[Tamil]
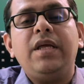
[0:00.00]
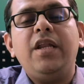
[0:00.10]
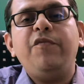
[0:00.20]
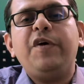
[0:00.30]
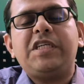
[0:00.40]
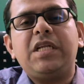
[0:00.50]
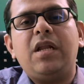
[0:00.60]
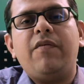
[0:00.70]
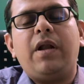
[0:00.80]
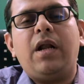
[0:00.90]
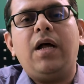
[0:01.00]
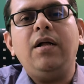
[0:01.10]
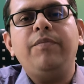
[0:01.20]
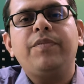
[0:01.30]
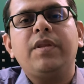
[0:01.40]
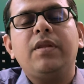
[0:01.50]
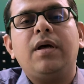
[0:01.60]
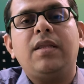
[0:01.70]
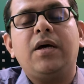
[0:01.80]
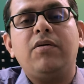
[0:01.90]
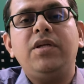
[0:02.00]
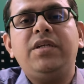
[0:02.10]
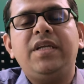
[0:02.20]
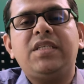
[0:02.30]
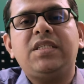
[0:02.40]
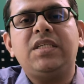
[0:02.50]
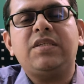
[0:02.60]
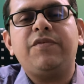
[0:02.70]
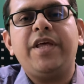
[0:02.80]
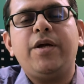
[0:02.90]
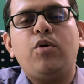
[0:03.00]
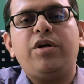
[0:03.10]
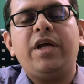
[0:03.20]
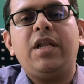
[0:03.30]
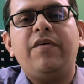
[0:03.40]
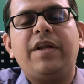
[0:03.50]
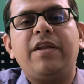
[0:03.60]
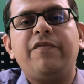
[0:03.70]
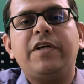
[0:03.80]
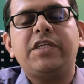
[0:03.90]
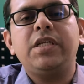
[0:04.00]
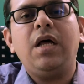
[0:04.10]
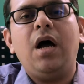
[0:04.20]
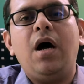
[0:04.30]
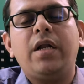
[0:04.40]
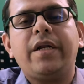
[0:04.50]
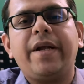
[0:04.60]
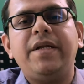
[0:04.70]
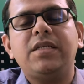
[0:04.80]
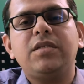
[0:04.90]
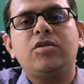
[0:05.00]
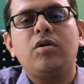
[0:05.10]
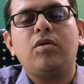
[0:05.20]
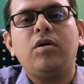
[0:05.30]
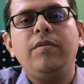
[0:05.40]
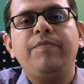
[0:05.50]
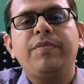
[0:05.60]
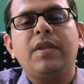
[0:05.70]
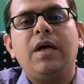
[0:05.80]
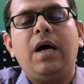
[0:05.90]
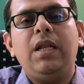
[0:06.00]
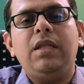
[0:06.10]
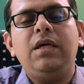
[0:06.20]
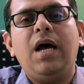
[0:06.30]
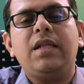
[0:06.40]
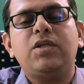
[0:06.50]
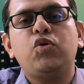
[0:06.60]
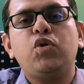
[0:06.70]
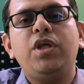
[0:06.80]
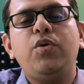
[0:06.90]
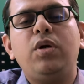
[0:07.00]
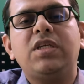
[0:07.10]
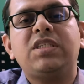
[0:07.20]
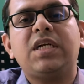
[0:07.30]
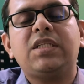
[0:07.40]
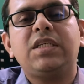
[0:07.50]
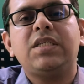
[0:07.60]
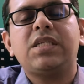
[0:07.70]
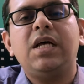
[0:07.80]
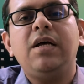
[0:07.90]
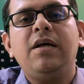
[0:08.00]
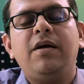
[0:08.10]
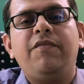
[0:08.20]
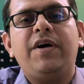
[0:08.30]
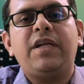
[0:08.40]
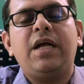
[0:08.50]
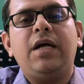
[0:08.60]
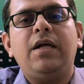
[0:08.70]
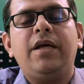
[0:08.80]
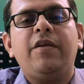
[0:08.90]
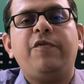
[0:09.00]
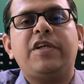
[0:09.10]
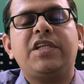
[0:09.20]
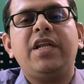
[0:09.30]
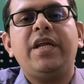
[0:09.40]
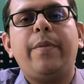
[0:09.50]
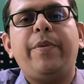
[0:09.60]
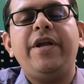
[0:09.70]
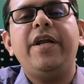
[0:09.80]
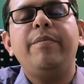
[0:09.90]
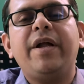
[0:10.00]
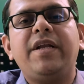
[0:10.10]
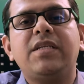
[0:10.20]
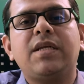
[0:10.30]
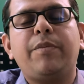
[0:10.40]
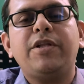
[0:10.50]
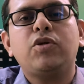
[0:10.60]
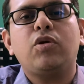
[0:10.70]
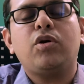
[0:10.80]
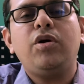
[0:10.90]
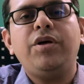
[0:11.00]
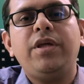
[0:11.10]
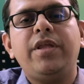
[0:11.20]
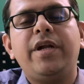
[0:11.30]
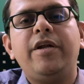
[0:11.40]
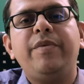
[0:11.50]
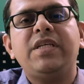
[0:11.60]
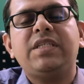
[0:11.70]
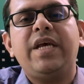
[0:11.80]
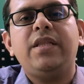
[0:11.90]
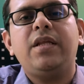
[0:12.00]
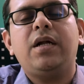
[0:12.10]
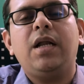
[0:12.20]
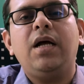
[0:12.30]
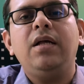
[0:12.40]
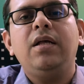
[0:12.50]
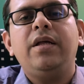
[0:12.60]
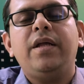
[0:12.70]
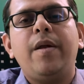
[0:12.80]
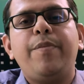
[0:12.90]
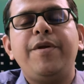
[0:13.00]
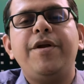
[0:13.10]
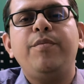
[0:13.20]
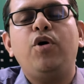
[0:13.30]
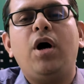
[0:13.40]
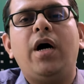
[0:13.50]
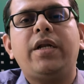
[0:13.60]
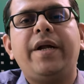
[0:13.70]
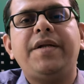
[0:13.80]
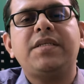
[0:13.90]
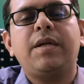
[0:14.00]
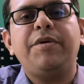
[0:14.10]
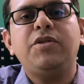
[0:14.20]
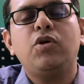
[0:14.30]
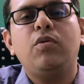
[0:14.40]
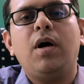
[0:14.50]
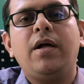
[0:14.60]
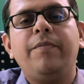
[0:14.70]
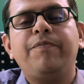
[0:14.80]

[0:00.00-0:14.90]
இன்ஃபெக்ஷனில் வரலாம் அதாவது டெஸ்டிஸ் விதை கொட்டையில் வர இன்ஃபெக்ஷன் ஆர்கைட்டிஸ்னு சொல்கிறோம் அல்லது அதை சுற்றி உள்ள ஸ்ட்ரக்சர்ஸில் வர்ற இன்ஃபெக்ஷனை எப்பிடிடிமைட்டிஸ் அப்படின்னு சொல்கிறோம் இது ரெண்டுமே சேர்ந்து இருக்கலாம் எப்பிடிடிமோ ஆர்கைட்டிஸ் அப்படின்னு சொல்லுவாங்க